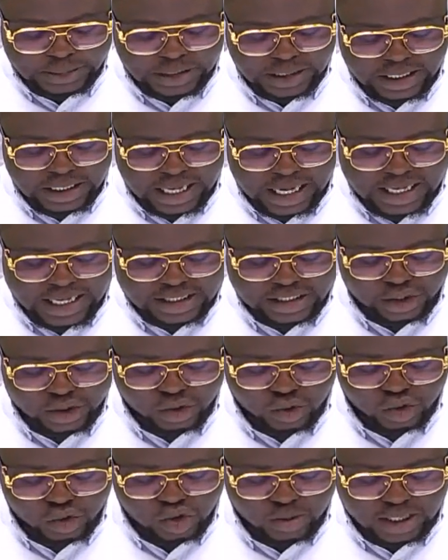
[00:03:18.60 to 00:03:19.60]
La
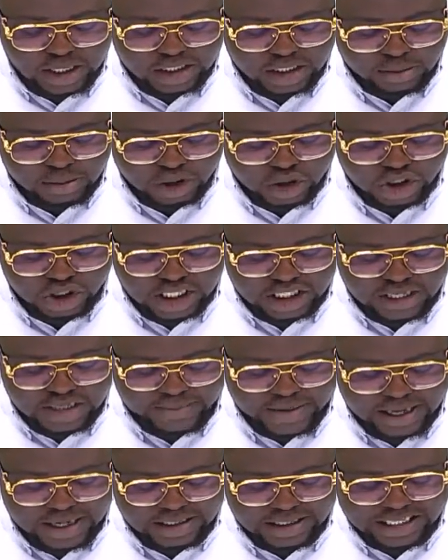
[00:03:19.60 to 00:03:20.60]
Nation, ce matin, manchette,
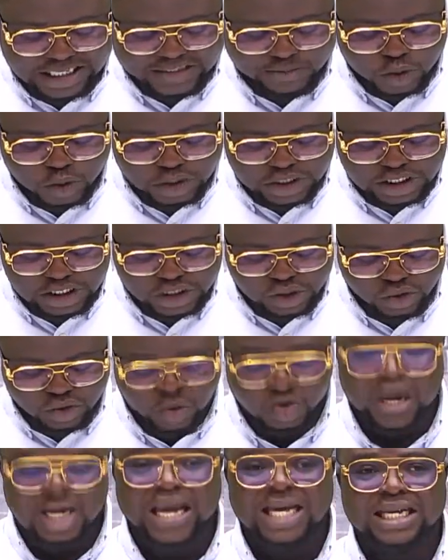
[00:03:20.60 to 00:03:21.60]
parle
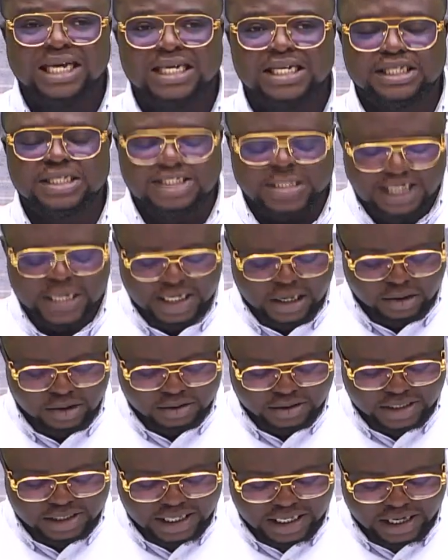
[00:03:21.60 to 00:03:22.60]
d'exposition
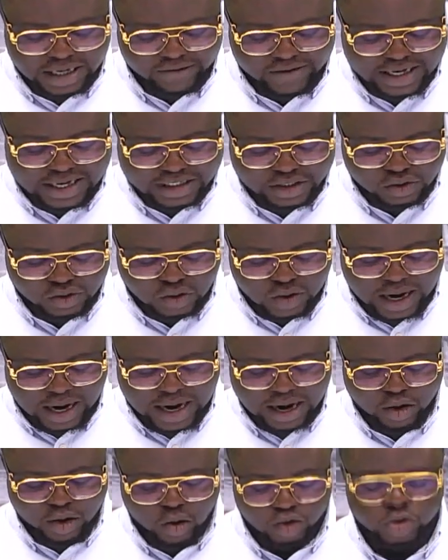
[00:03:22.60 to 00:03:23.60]
itinérante Révélation
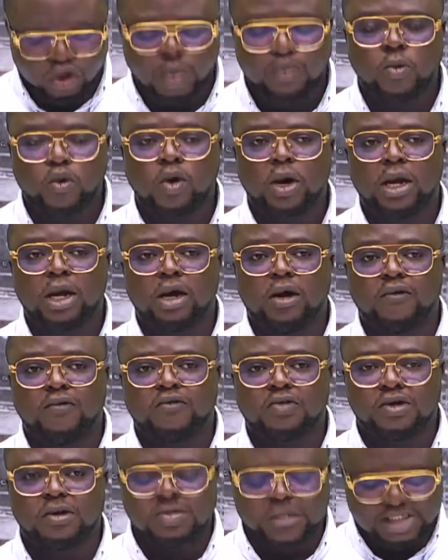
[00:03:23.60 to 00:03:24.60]
art contemporain en
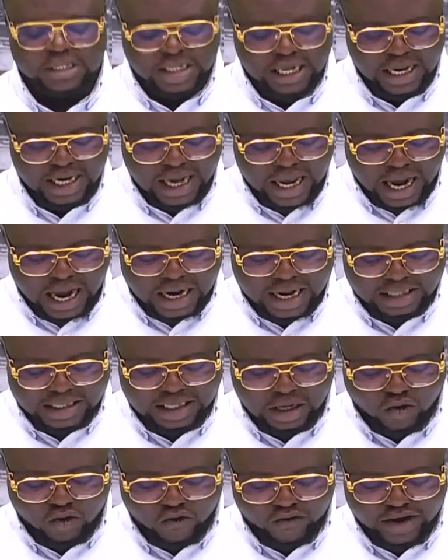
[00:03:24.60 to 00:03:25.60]
France à la
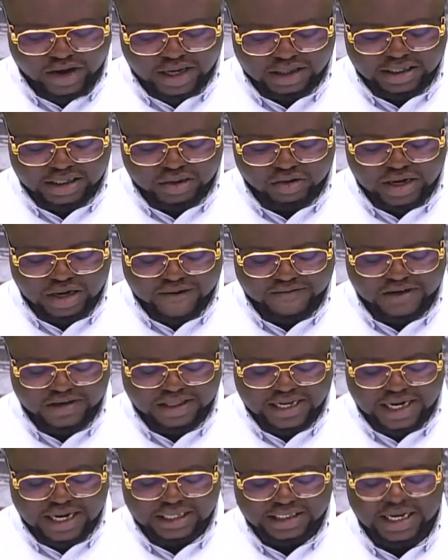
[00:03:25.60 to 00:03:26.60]
découverte de la
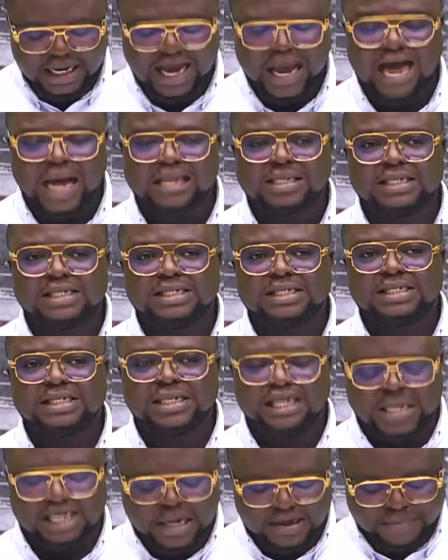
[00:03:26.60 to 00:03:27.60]
vitalité
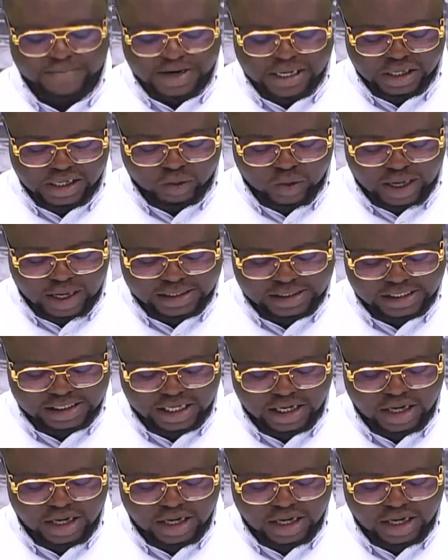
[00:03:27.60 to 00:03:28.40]
artistique béninoise.